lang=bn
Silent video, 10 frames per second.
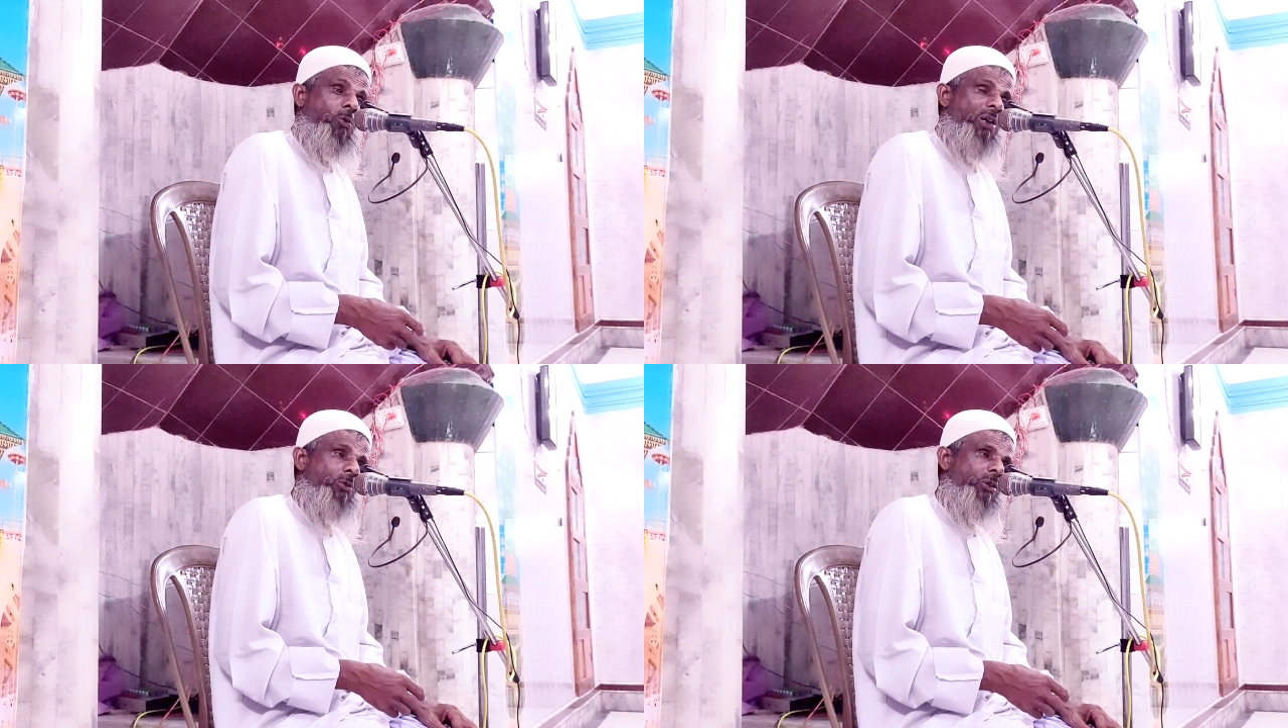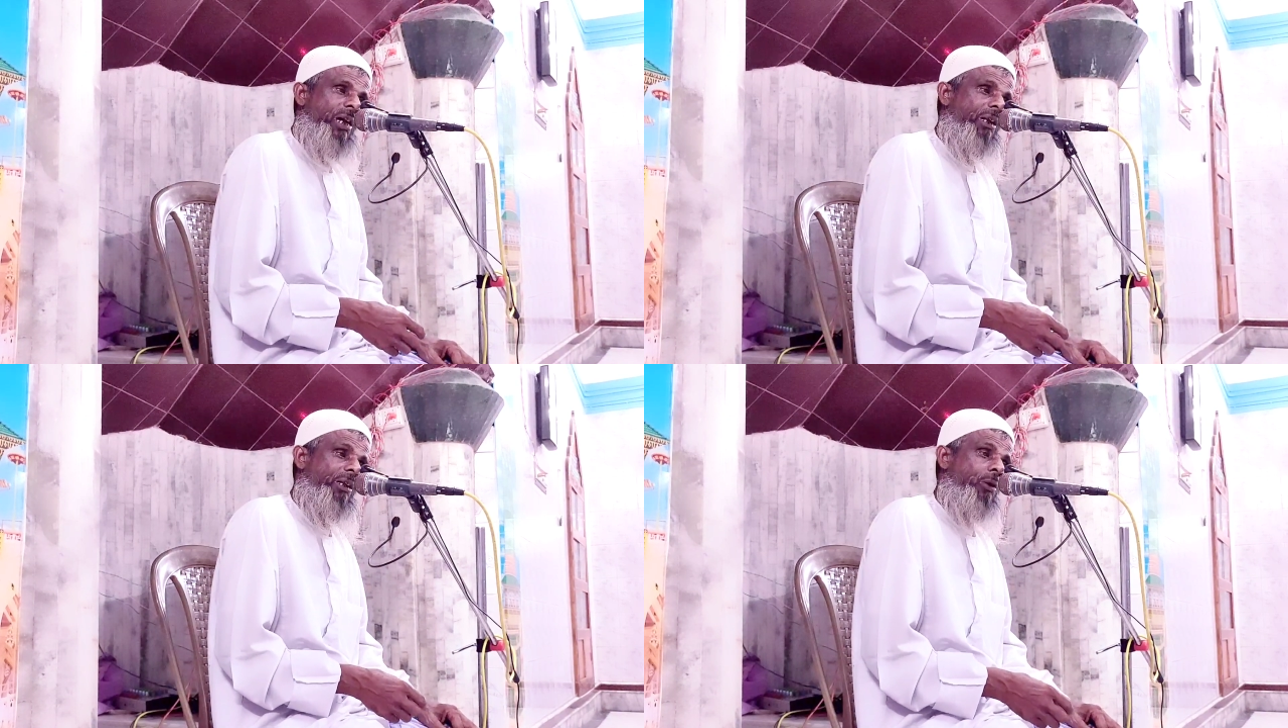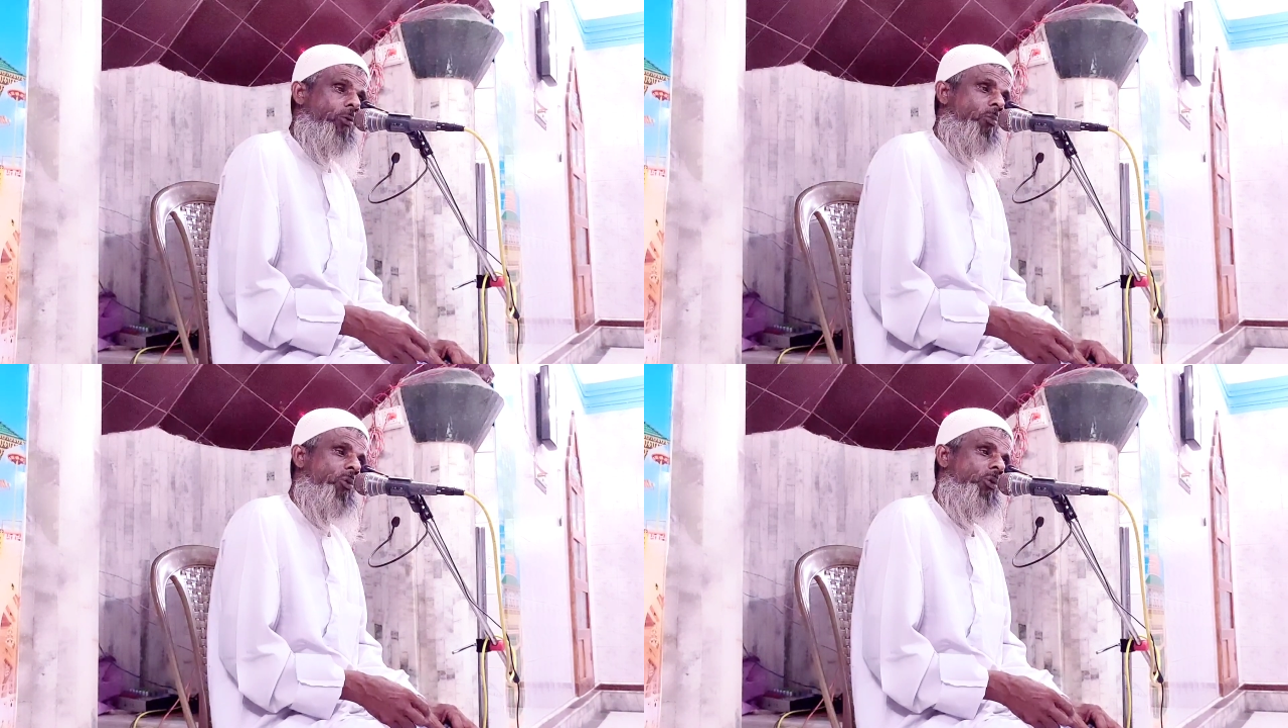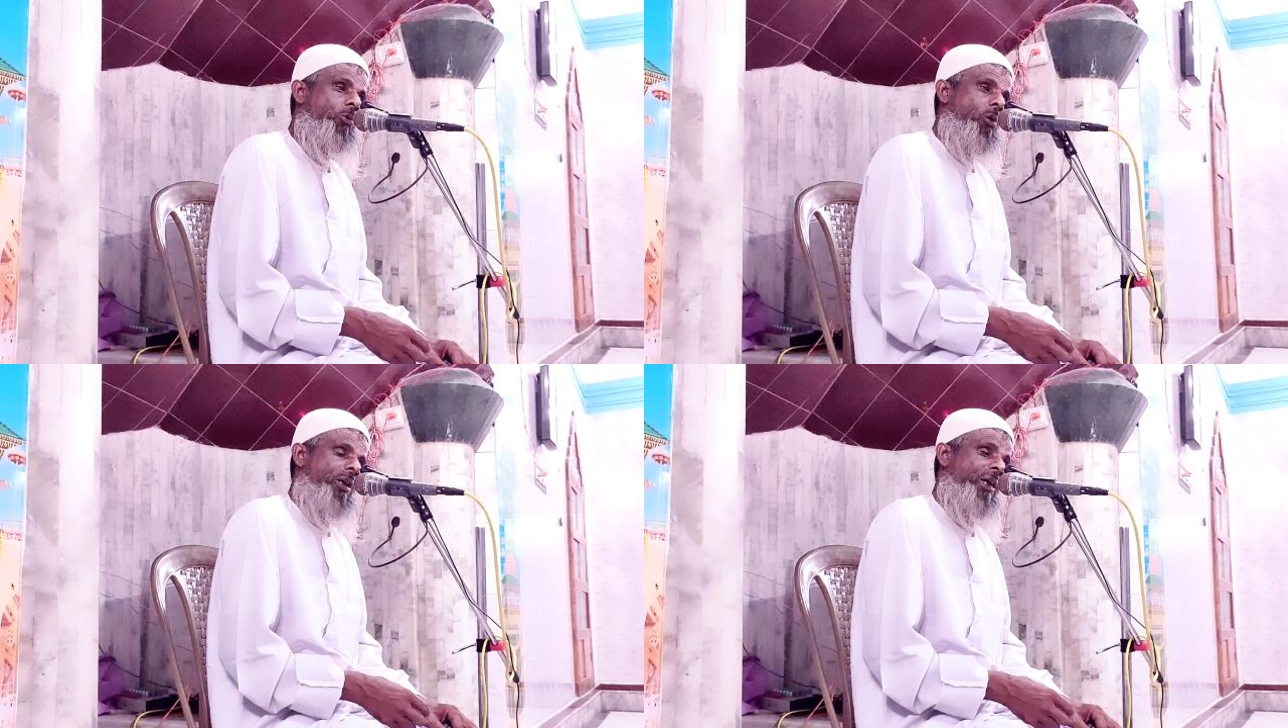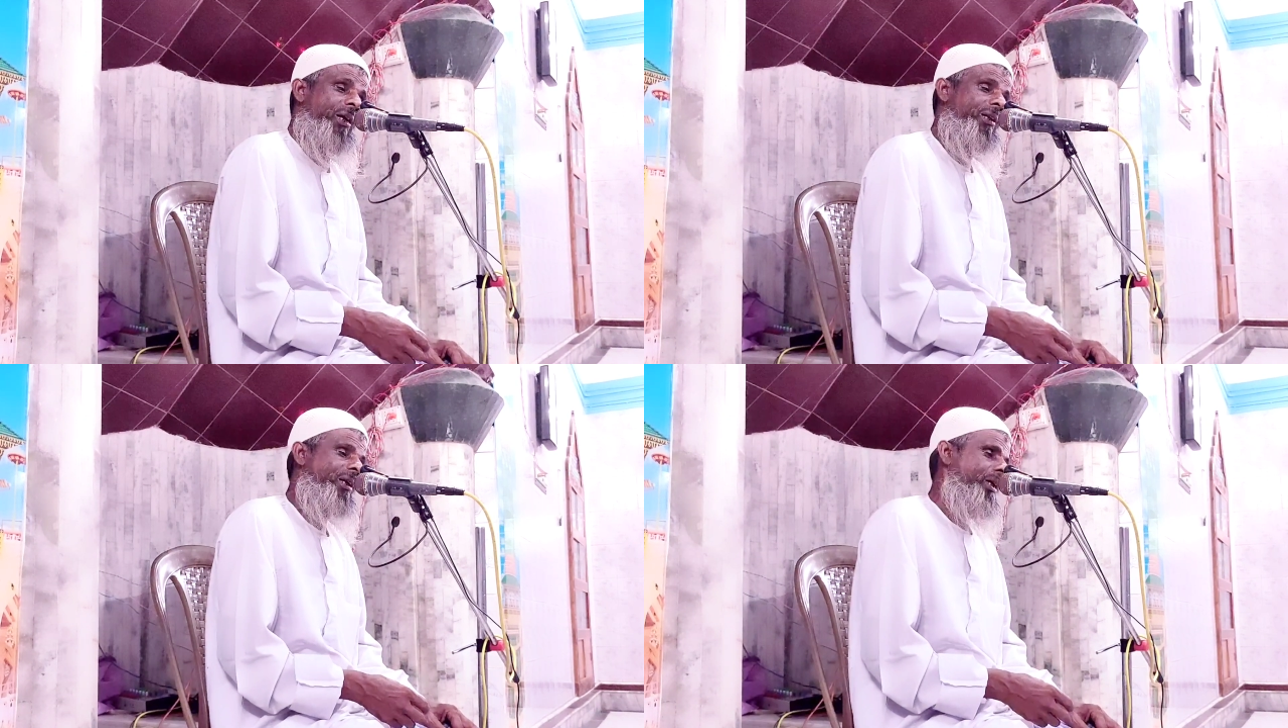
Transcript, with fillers: দোয়া যদি আল্লাহ কবুল করেন